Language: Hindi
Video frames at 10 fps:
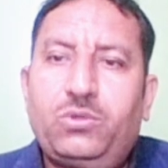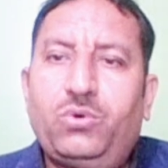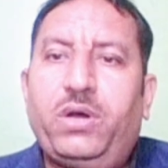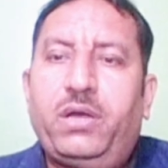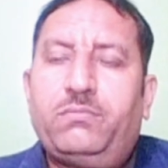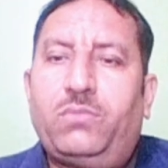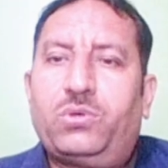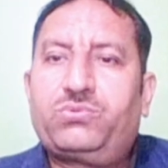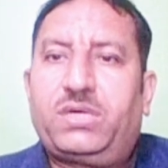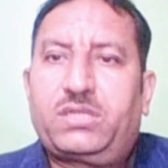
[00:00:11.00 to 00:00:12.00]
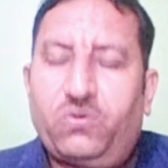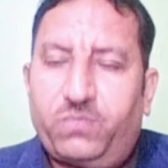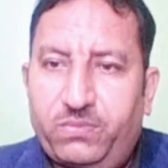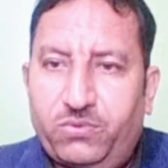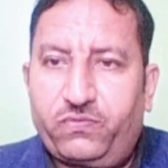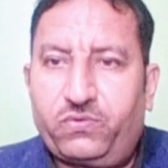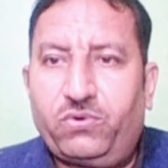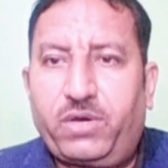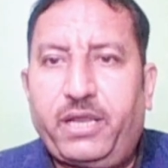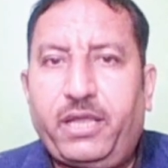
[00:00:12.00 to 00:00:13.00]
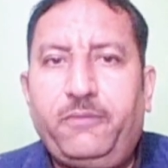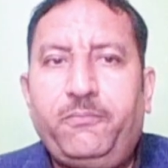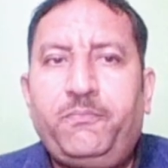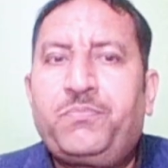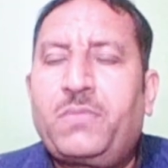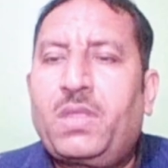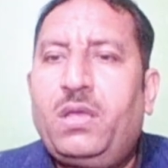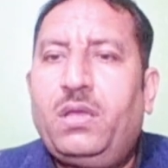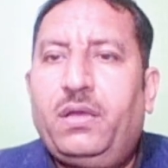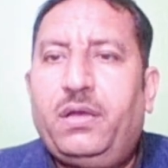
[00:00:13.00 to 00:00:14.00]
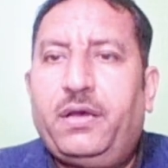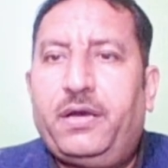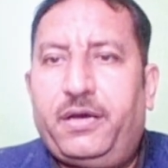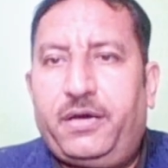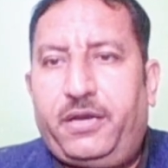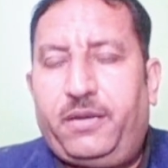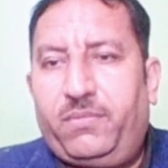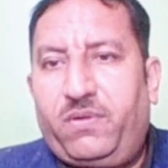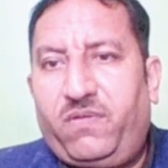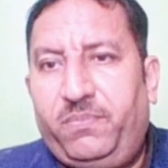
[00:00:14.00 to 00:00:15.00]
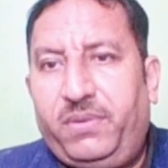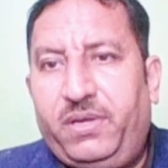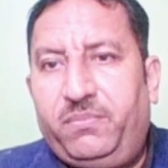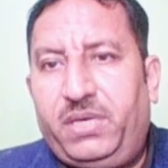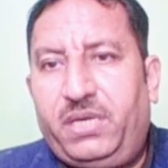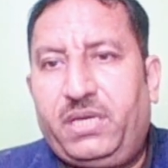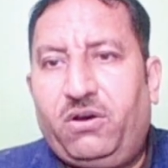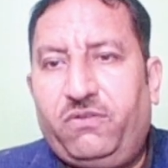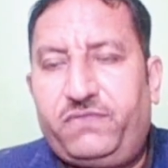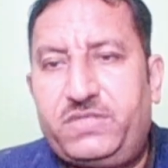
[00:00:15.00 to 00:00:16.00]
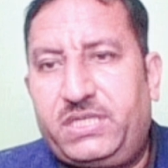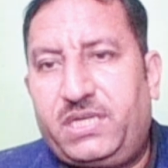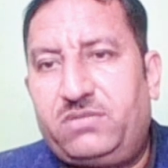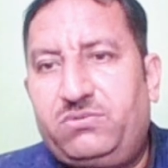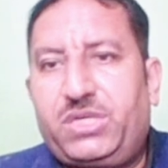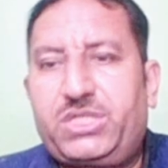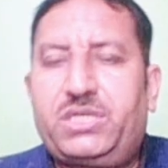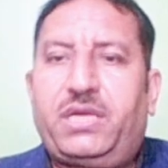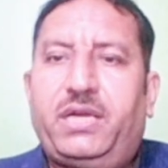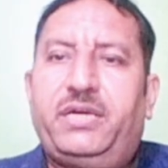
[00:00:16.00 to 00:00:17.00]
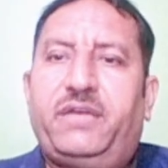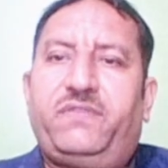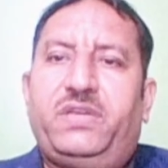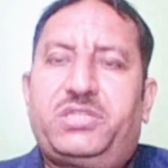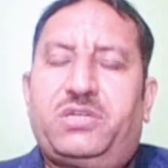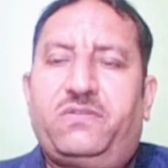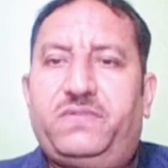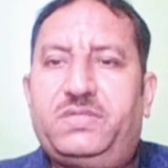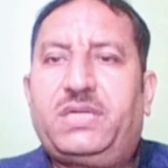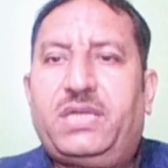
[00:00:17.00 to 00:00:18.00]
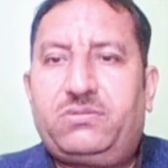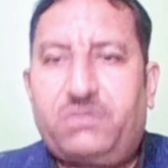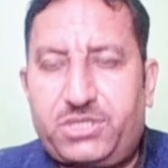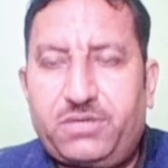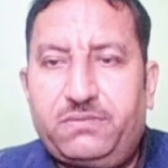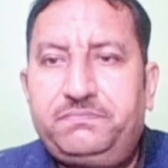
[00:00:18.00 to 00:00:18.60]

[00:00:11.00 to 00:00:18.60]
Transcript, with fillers: दो अहम मौजूद के ऊपर गुफ्तु करेंगे नंबर वन पे मीनिंग ऑफ फ़िज़िकल एजुकेशन एंड डेफिनेशन ऑफ फ़िज़िकल एजुकेशन